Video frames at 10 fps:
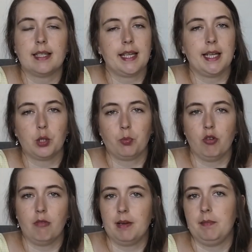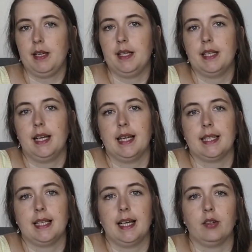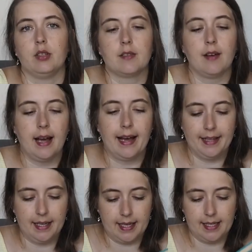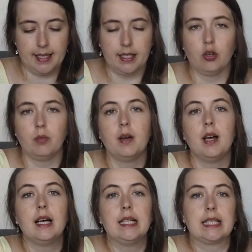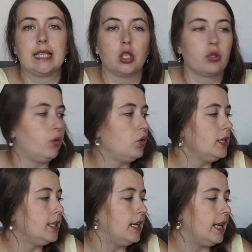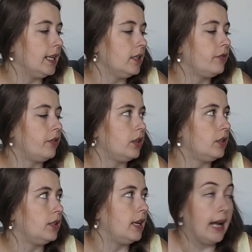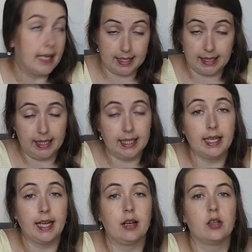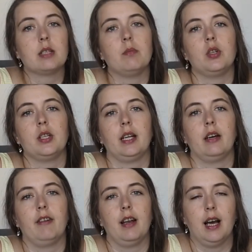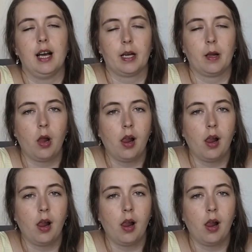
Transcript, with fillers: seine Spuren bei mir hinterlassen hat. Und zwar handelt es sich um das entschwundene Land von äh, Astrid Lindgren aus dem Oettinger Verlag.